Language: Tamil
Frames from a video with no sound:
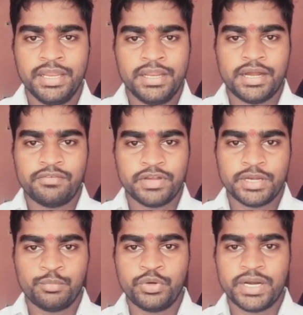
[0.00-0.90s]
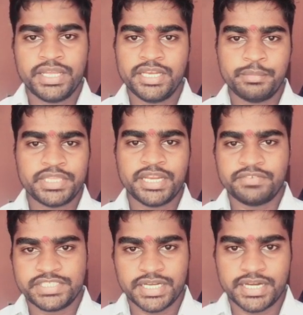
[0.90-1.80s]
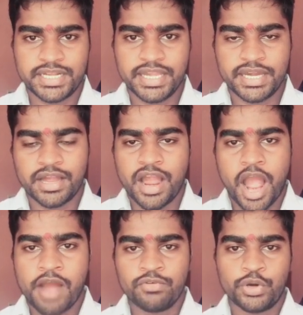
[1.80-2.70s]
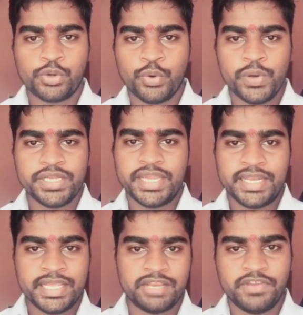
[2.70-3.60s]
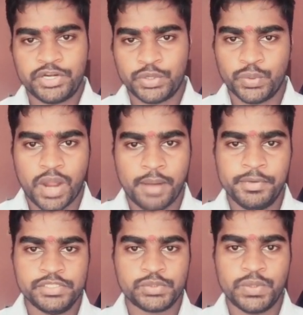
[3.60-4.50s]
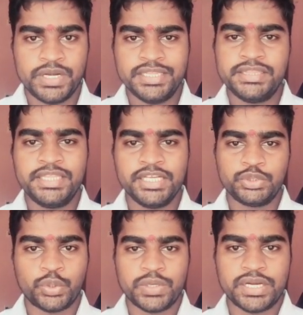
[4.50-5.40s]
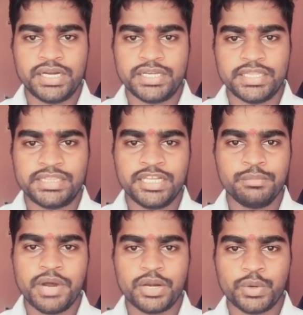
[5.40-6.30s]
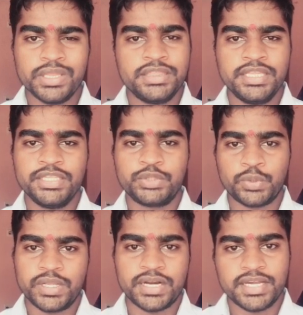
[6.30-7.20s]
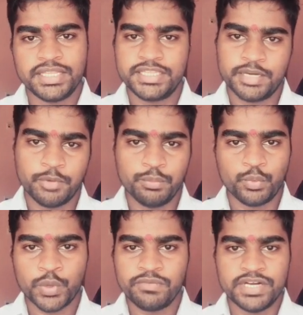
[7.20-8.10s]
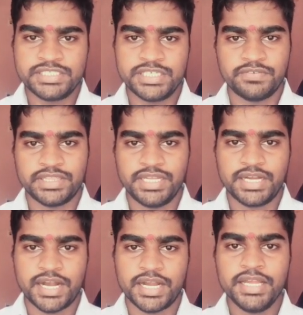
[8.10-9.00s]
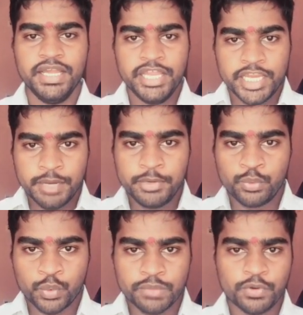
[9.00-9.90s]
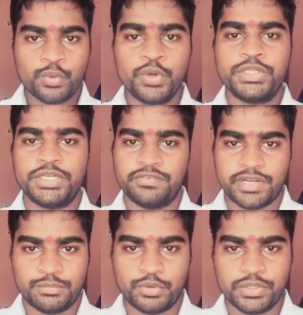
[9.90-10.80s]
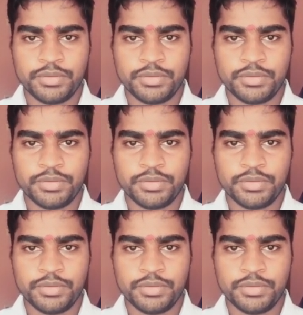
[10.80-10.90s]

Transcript: அவங்க முன்னாடியே நிபந்தனை வச்சாங்க இல்லையா அவங்களோட கோரிக்கையை நிறைவேற்றணும் அப்படின்னு சொல்லிட்டு திருத்தொண்டர்களுக்கு திருமாலோட திருத்தொண்டர்களுக்கு தினமும் உணவு அளிச்சுட்டு வந்திருக்காங்க இப்படி உணவை கொடுத்துட்டு வரும்போதே